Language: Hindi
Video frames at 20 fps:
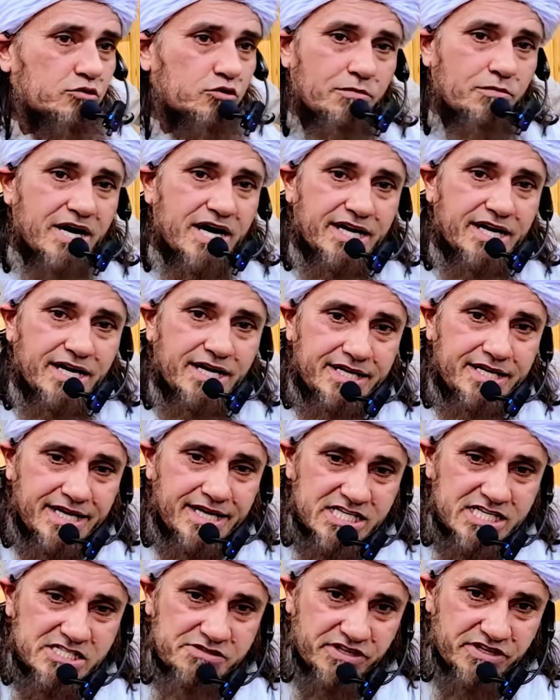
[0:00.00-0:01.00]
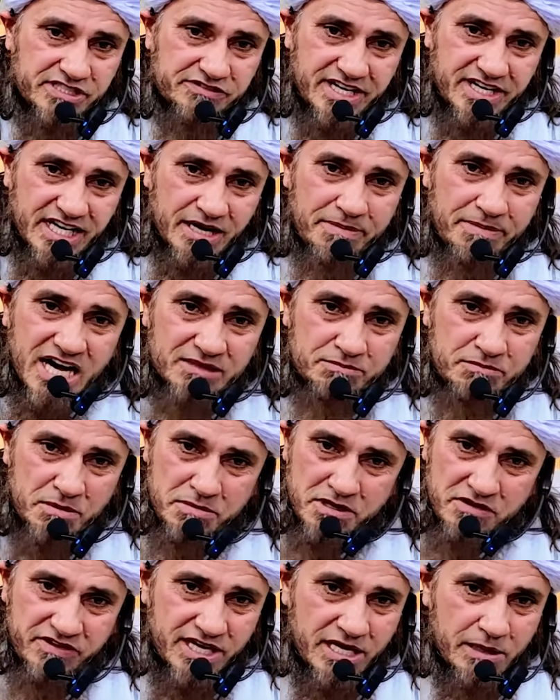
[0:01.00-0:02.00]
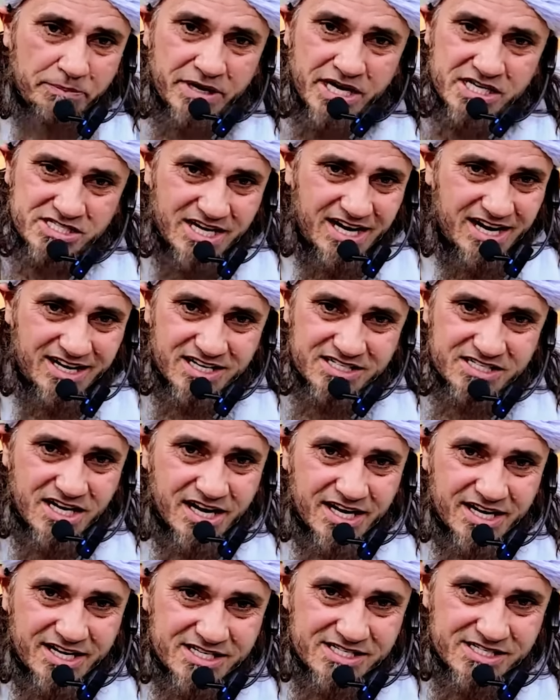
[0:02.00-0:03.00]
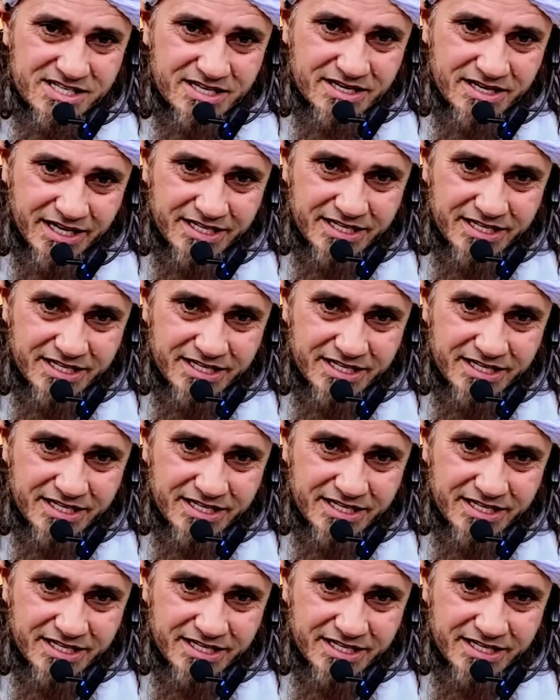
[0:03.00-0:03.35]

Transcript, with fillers: तुम्हारे लिए इस फतवे के बाद भी बीवी के पास रहना जायज